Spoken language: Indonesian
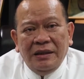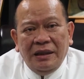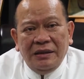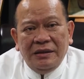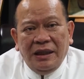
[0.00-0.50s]

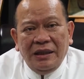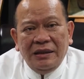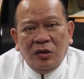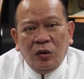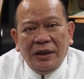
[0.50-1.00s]
dan jangan
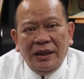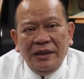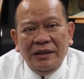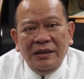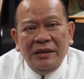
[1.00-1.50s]

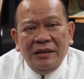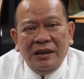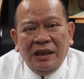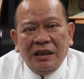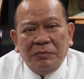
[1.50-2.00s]
ternodai
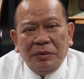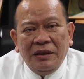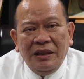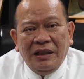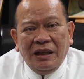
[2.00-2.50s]
dengan
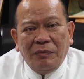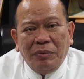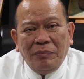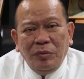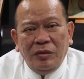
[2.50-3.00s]
kepentingan
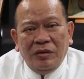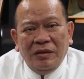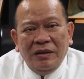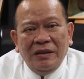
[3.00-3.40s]
apapun.